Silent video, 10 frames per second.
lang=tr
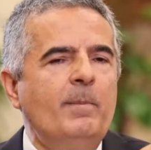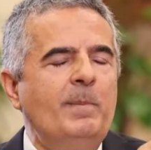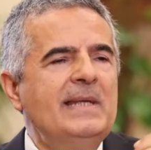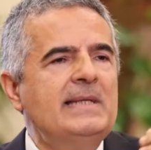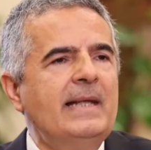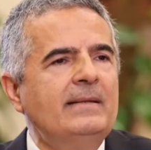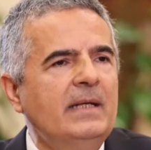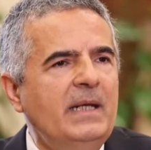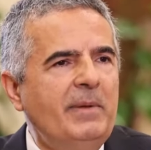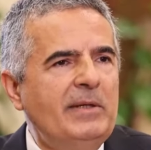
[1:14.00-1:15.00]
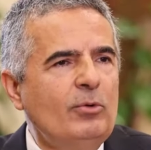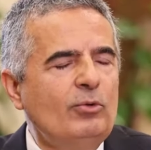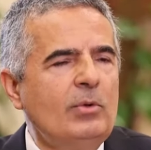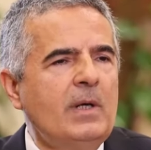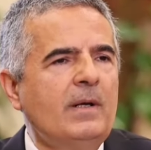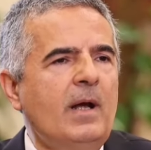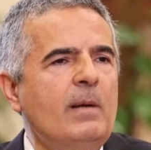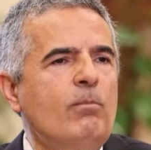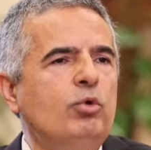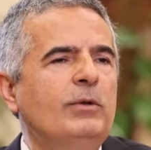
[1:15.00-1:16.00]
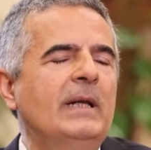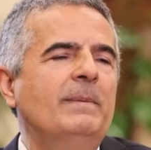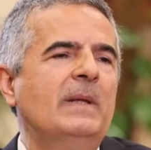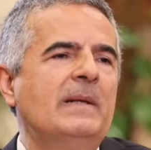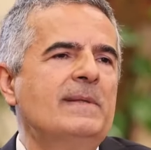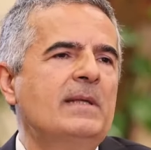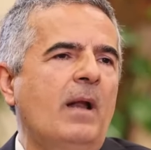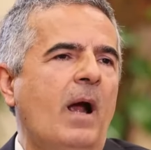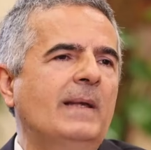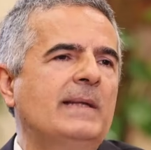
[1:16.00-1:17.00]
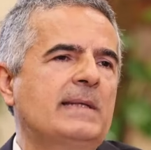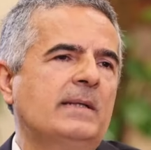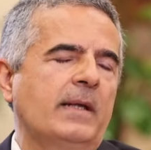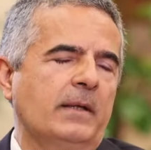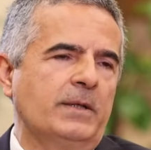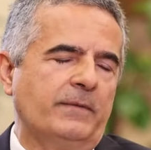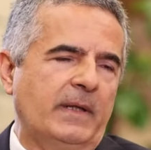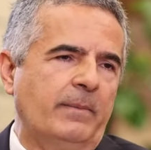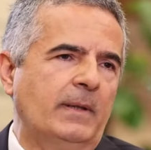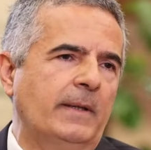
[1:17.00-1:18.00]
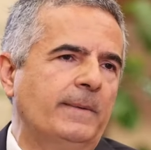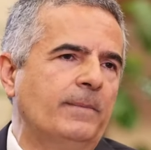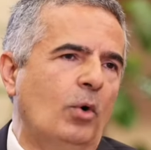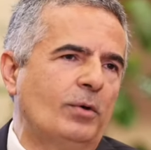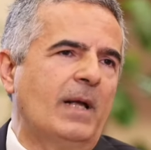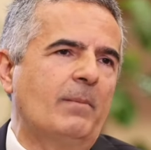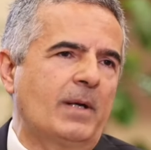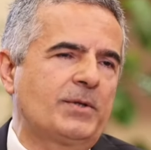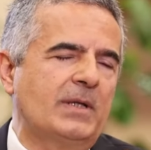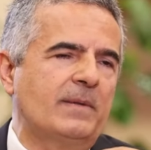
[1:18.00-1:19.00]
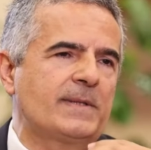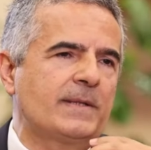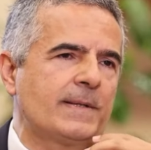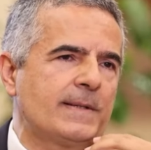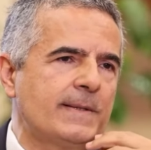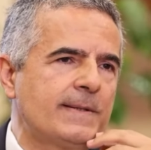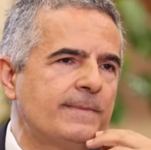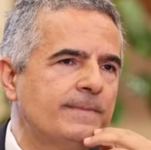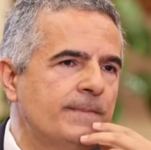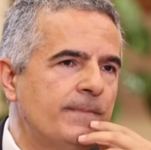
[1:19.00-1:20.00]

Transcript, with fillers: Biz ne talep ediyorduk? Irak bu taleplerimizden hangisine yanıt verebildi? Oradan başlayalım isterseniz.